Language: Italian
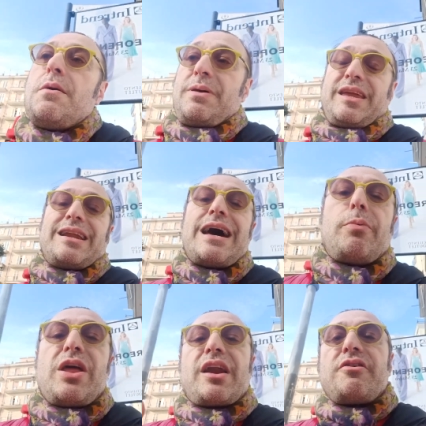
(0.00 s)
Perché a
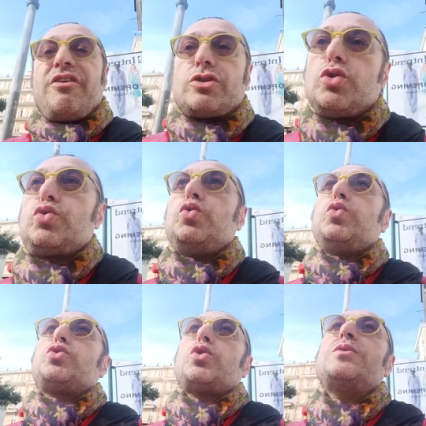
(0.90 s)
Napoli ha rifatto
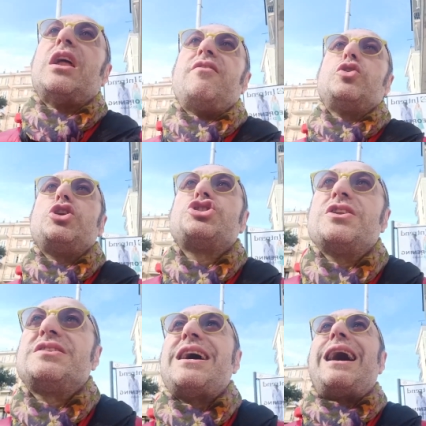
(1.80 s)
tutto, quindi a livello
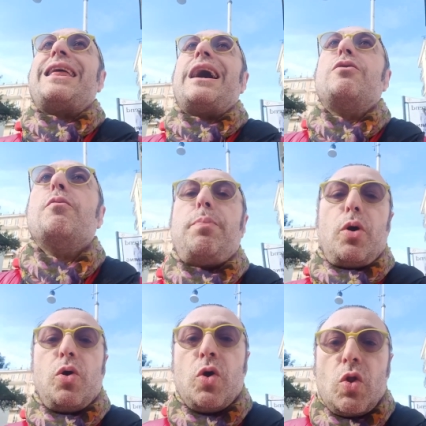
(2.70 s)
dirigenziale ha un
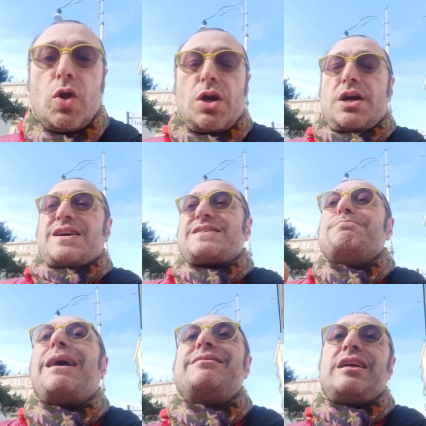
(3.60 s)
po'
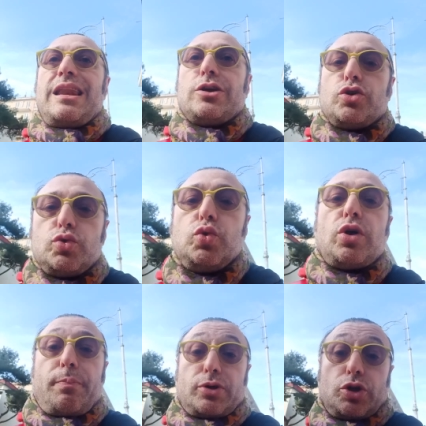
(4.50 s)
smantellato
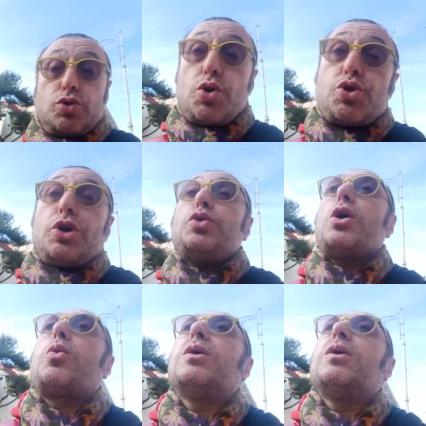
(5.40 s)
tutto, ha portato sui giocatori e